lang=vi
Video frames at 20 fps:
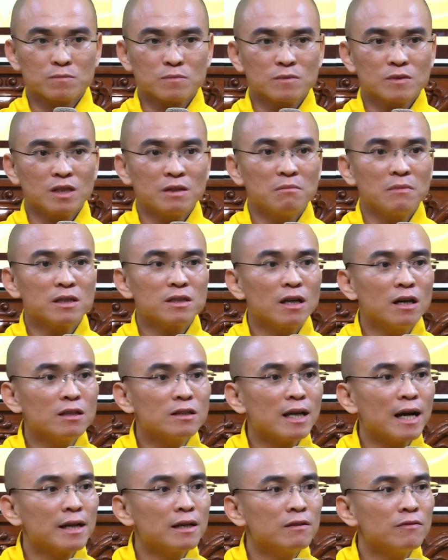Thì mới tới
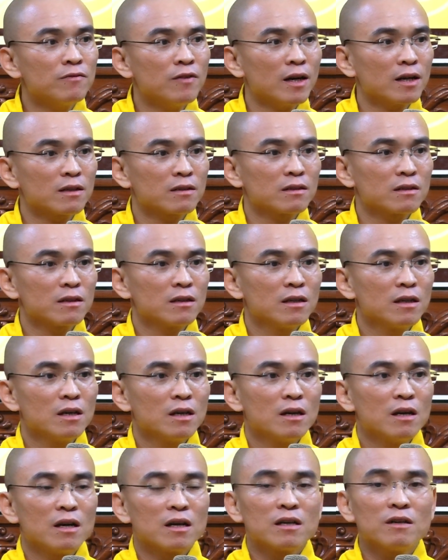tay Đức Phật.
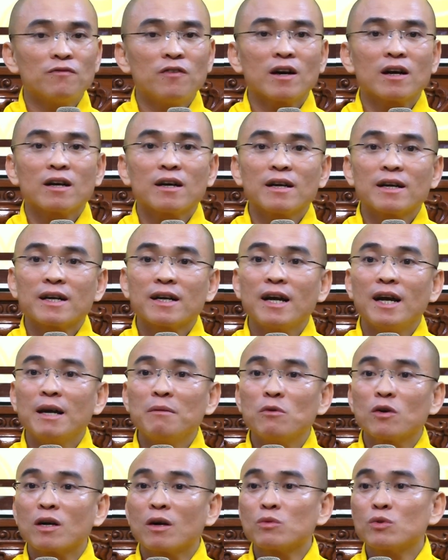Đức Phật kể
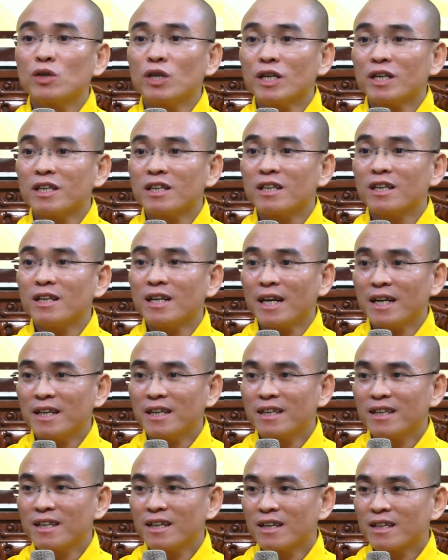một câu chuyện như thế này,
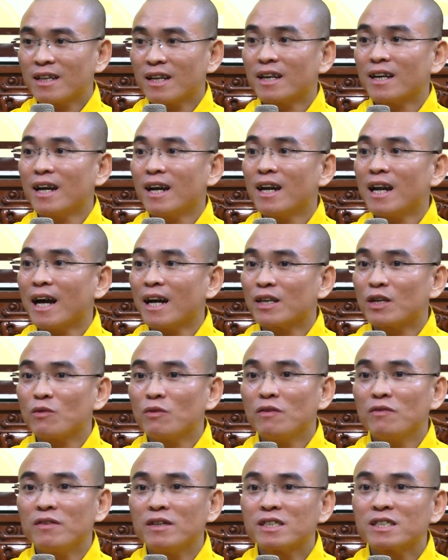thầy kể lại cho quý
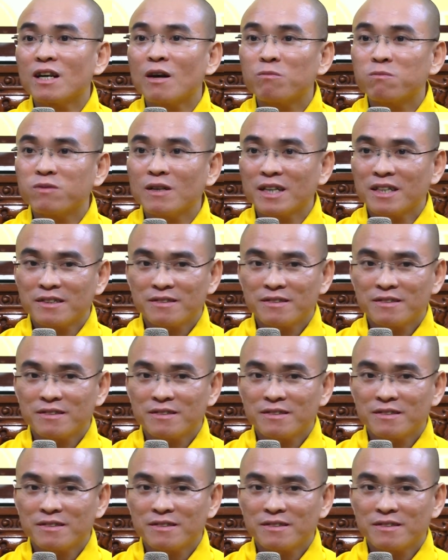vị sốc nè.